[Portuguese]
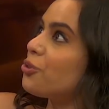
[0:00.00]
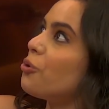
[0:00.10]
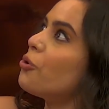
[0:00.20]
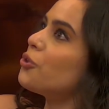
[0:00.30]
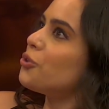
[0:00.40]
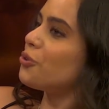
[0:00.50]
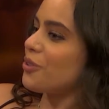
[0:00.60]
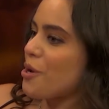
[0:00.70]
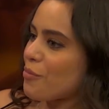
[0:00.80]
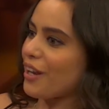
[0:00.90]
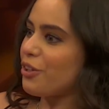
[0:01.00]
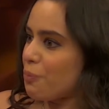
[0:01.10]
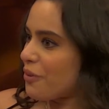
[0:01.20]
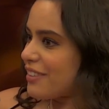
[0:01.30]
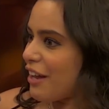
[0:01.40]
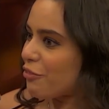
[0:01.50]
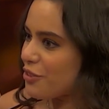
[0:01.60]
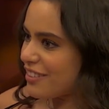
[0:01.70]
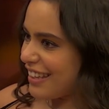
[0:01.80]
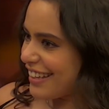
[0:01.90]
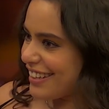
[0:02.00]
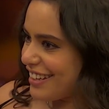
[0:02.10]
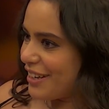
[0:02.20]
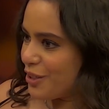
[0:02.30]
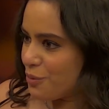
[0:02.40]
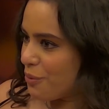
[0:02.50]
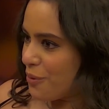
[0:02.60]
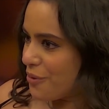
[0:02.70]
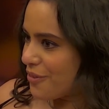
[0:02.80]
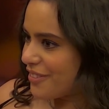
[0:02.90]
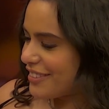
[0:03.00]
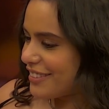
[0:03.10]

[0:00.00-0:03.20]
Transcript: tudo. Porque eles postavam no Instagram, tipo... Não, eles